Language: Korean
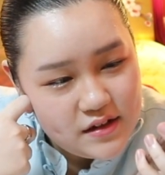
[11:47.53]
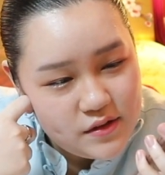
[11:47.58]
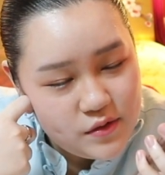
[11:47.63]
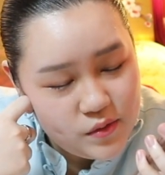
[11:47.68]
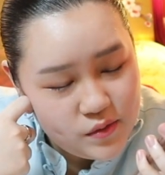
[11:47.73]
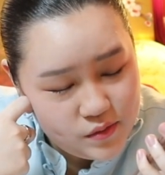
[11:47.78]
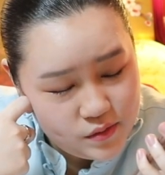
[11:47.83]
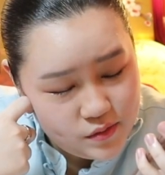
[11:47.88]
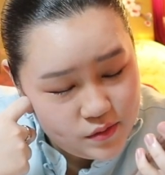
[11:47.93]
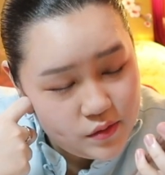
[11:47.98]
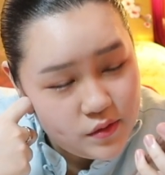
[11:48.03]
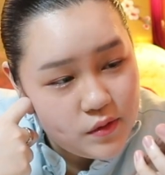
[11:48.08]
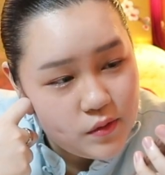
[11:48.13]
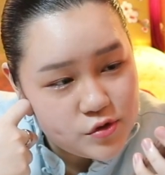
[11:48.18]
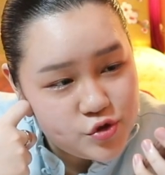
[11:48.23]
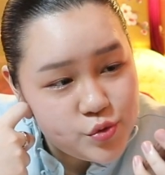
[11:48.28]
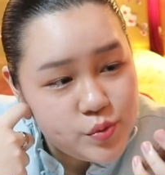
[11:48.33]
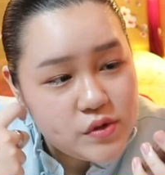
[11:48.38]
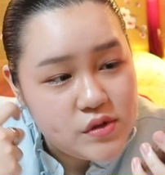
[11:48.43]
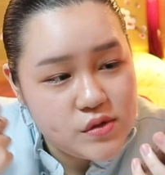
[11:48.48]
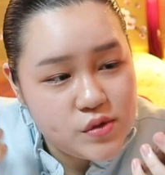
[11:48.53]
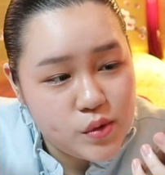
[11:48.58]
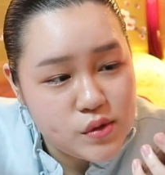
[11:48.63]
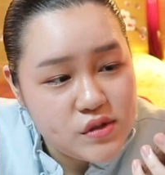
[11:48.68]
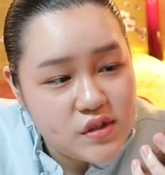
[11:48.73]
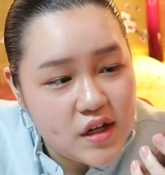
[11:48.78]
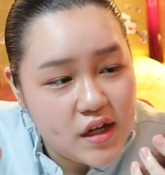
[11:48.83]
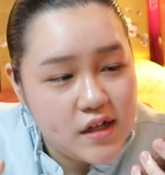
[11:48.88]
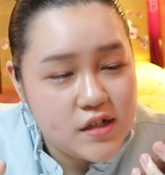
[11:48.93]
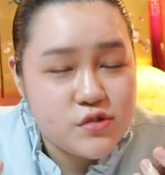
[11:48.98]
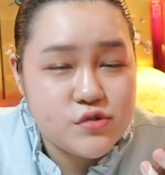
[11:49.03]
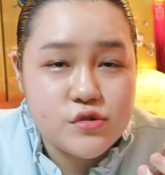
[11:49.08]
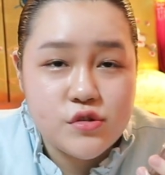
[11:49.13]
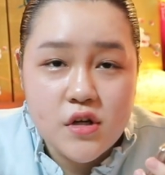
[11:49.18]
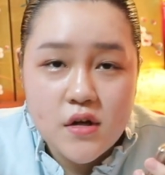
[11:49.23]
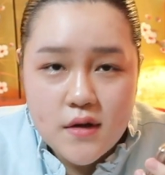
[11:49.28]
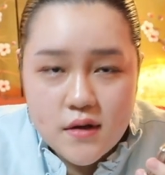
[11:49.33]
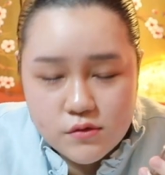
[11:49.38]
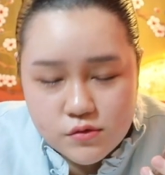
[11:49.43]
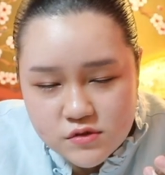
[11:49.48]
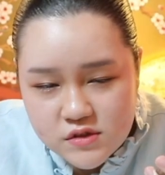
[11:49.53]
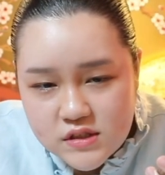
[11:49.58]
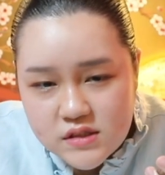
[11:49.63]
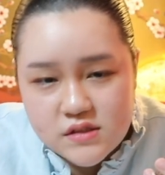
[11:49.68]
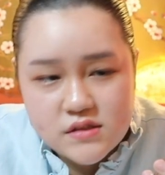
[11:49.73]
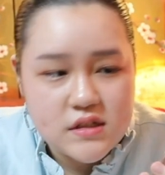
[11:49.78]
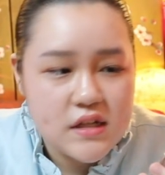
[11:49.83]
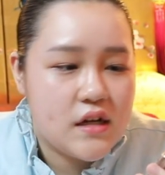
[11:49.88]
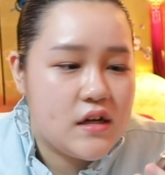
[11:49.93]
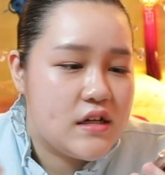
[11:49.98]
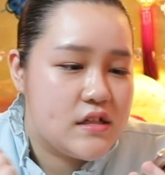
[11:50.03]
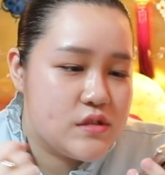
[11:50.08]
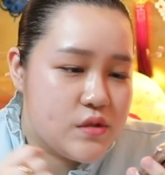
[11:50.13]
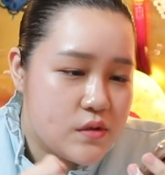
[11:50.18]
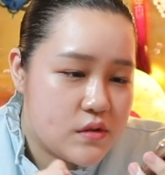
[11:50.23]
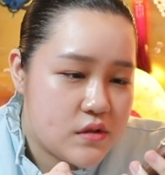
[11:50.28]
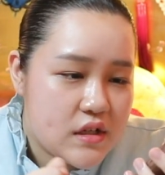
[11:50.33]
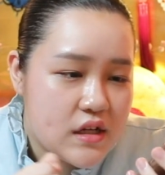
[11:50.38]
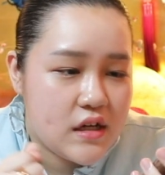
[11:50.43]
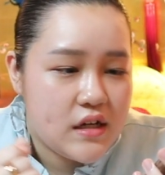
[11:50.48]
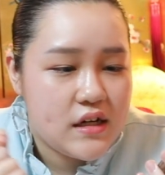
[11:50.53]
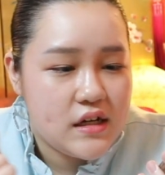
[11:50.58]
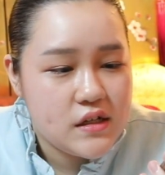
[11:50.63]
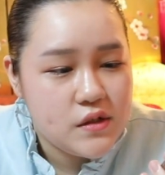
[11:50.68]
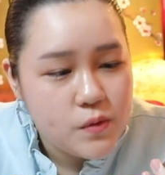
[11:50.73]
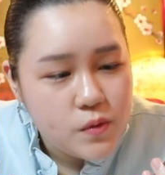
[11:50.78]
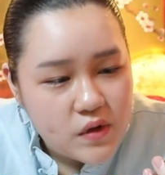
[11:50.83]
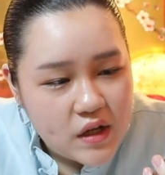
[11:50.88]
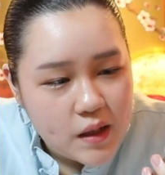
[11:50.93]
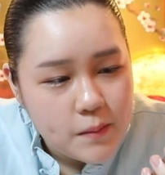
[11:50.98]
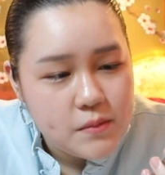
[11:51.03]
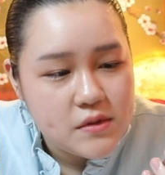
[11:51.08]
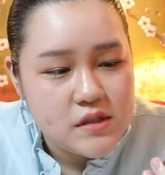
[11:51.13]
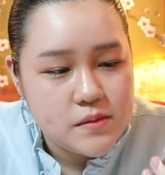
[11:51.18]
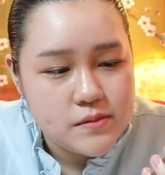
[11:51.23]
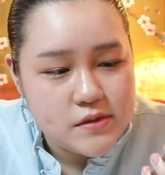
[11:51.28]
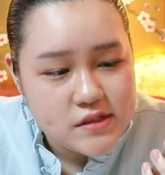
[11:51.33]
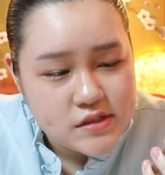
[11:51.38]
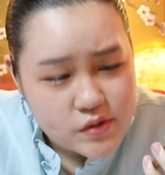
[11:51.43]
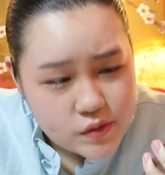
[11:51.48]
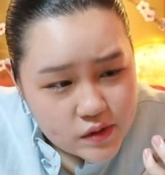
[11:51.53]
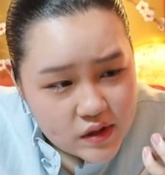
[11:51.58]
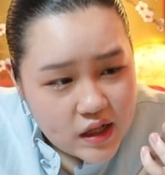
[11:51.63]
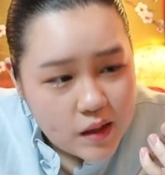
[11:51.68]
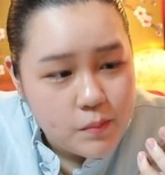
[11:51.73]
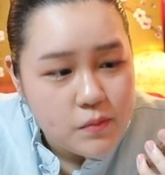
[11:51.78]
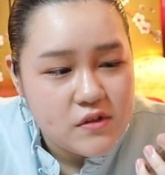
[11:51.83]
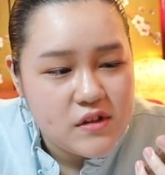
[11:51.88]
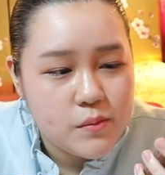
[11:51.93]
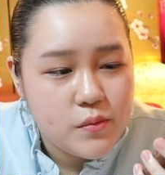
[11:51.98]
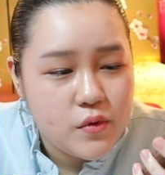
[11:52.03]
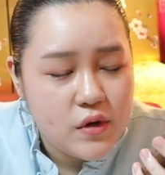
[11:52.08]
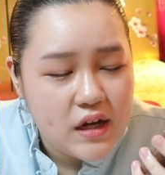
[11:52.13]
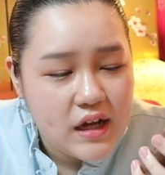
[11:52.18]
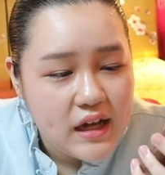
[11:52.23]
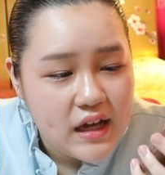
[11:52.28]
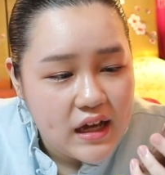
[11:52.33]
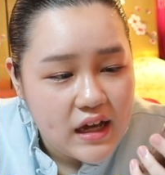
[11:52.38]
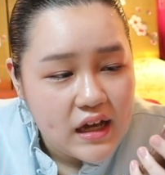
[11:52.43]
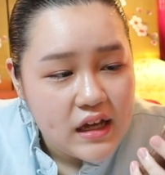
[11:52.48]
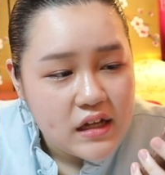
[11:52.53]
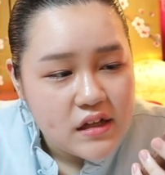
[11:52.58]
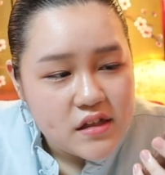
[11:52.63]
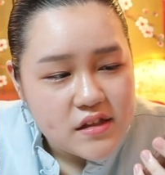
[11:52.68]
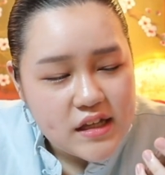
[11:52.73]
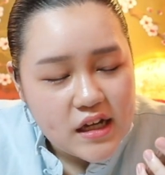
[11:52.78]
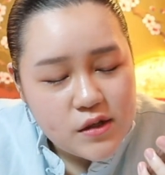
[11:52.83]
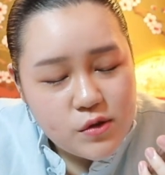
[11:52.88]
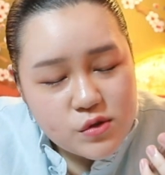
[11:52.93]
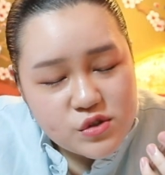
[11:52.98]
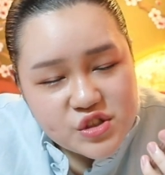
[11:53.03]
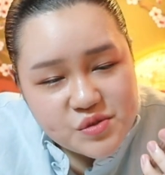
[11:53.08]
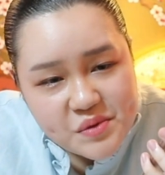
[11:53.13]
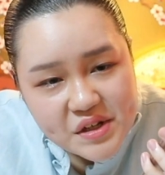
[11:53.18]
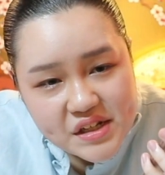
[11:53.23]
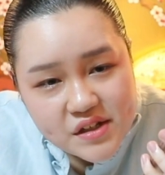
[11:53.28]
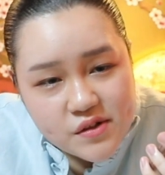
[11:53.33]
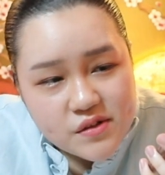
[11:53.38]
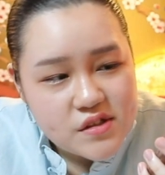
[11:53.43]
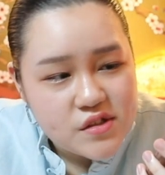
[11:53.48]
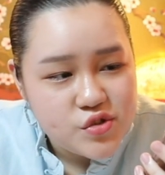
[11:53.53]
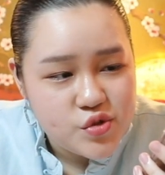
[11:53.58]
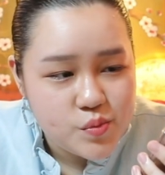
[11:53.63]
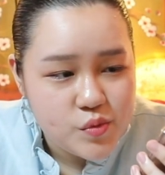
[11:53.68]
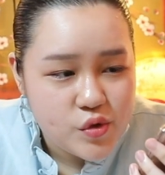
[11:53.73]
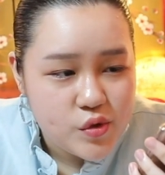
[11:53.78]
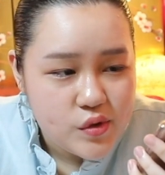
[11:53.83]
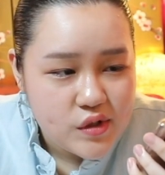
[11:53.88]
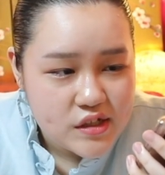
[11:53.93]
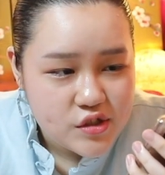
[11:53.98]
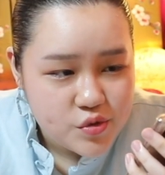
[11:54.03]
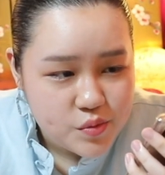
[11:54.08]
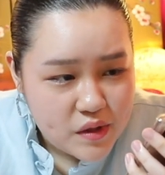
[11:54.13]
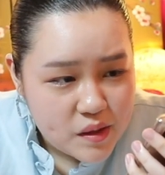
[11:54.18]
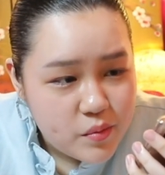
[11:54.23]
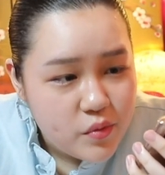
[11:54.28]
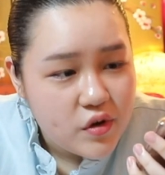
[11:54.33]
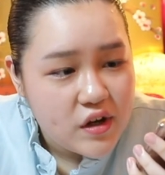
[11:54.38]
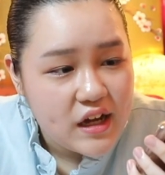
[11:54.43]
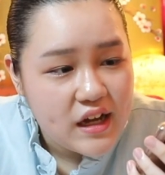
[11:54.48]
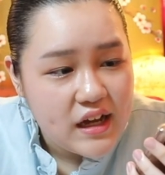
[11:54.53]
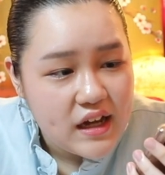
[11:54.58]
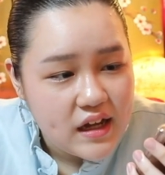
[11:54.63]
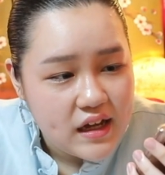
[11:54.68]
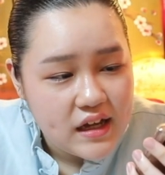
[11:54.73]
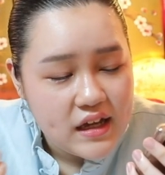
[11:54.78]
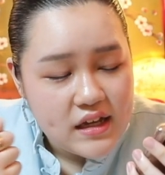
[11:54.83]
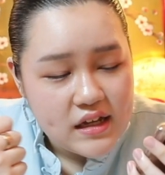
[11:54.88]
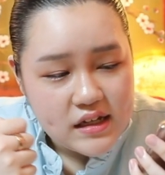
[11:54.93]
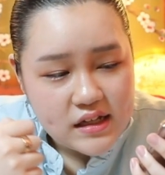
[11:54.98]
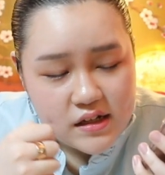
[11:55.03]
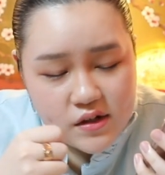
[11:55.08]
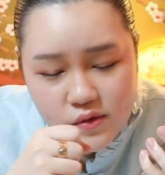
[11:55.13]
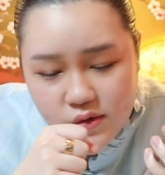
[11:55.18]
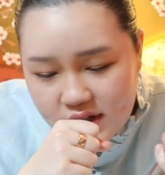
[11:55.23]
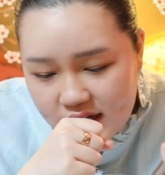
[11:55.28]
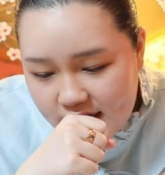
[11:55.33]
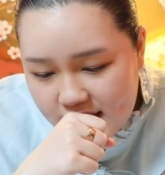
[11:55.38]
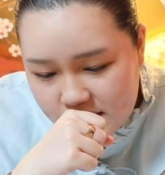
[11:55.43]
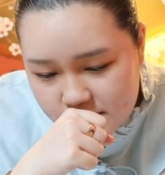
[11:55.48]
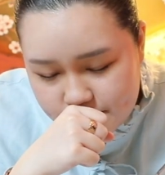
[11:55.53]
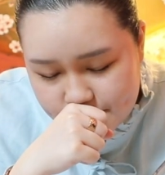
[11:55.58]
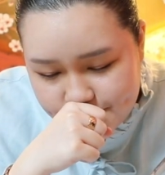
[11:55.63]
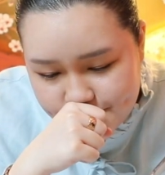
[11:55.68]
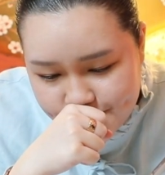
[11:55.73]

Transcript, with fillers: 맞아요. 어, 주변에서 어떻게 알고 우리 이렇게 할까 저렇게 할까 이렇게 한번 해볼까 저렇게 한번 해볼까 나 요즘에 이런데 좀 이렇게 좀 해볼까 이런 게